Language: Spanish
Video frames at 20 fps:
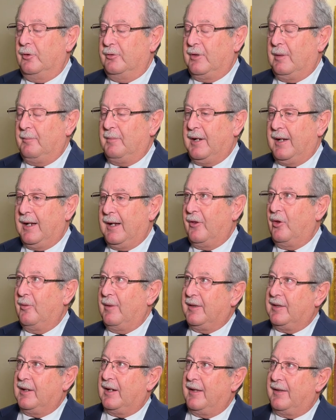los San Bernardo
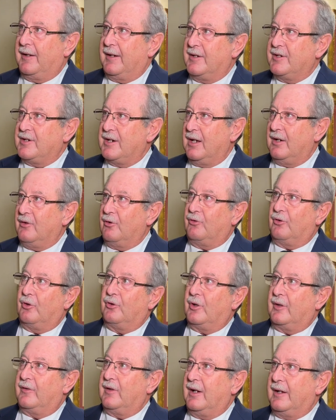va hacia la derecha,
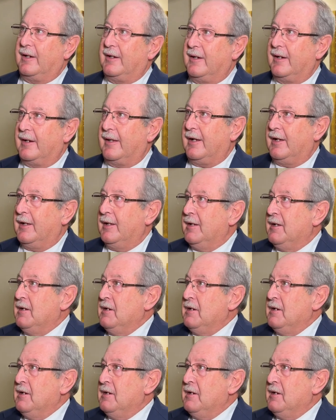nosotros hacia la izquierda.